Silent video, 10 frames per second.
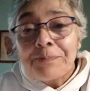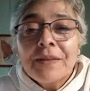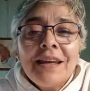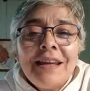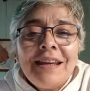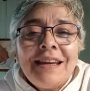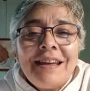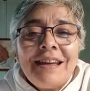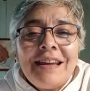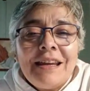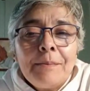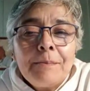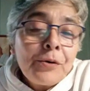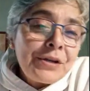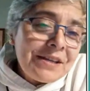Eh,
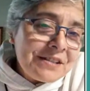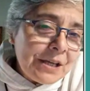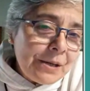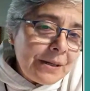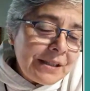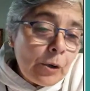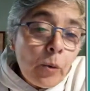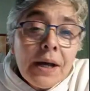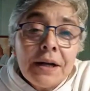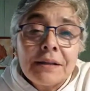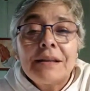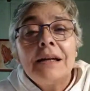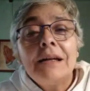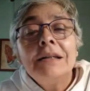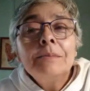podrían saber de
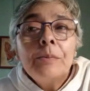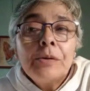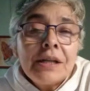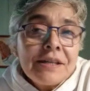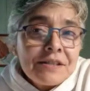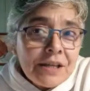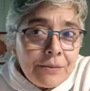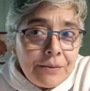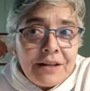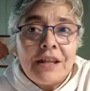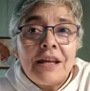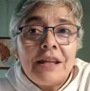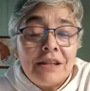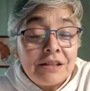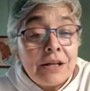huerta, podrían saber de,
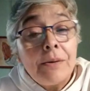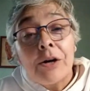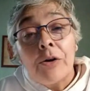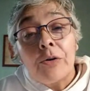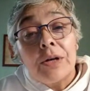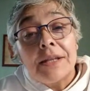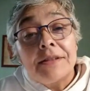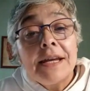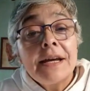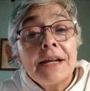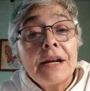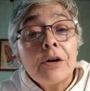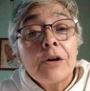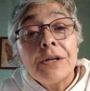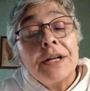de, trabajo con la tierra,
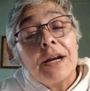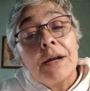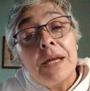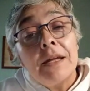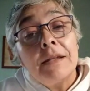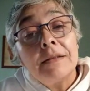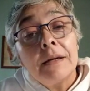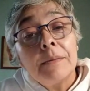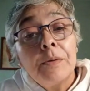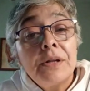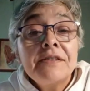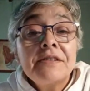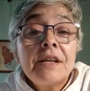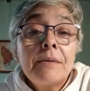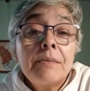con herramientas, podrían
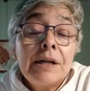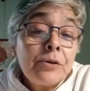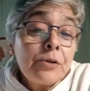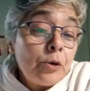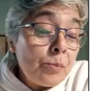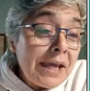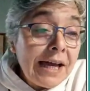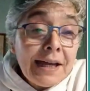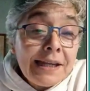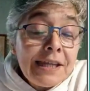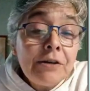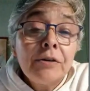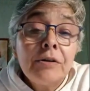ser manos de un mecánico,